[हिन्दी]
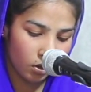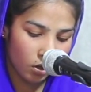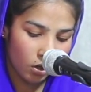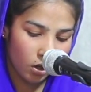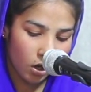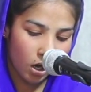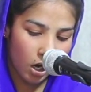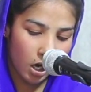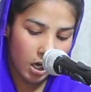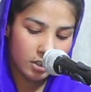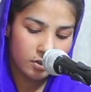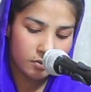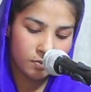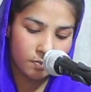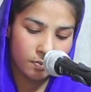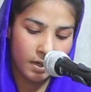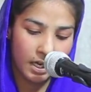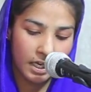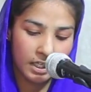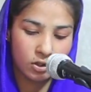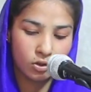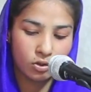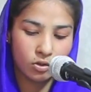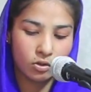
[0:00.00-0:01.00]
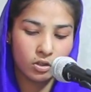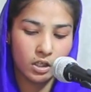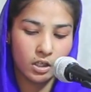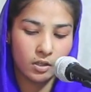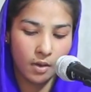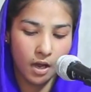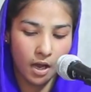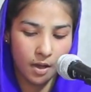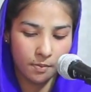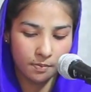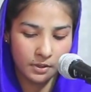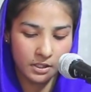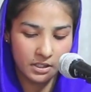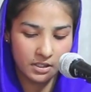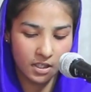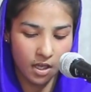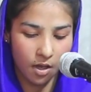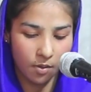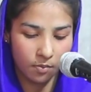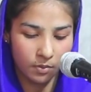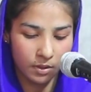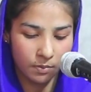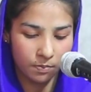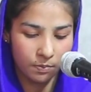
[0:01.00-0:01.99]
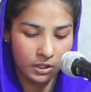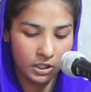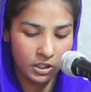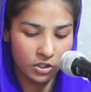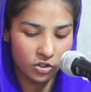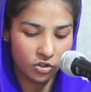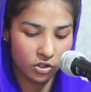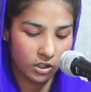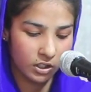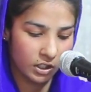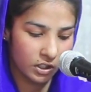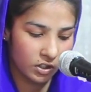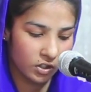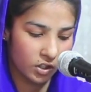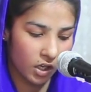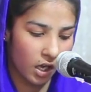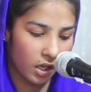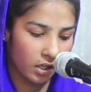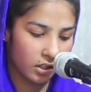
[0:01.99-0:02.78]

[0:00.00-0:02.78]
आज मैं जो कलमा आपके सामने पेश करने जा